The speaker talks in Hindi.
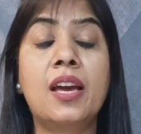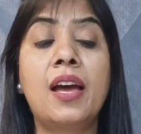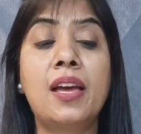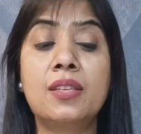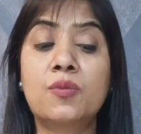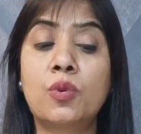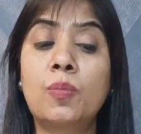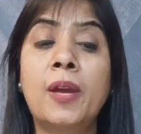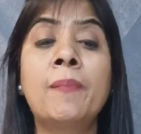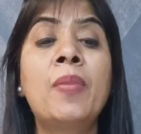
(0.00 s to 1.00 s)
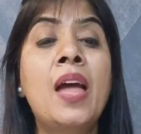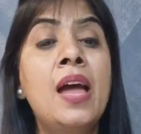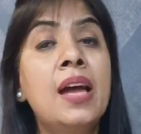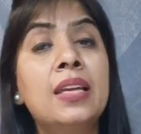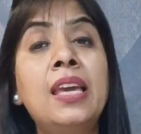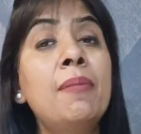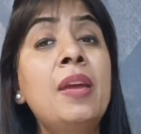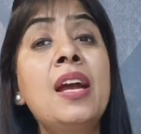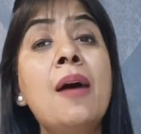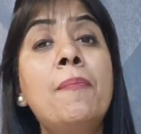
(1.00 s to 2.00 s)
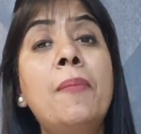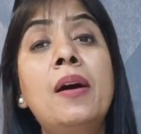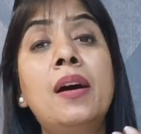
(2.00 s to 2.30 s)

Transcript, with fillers: दिया है इस फ़ोन में गेमिंग आप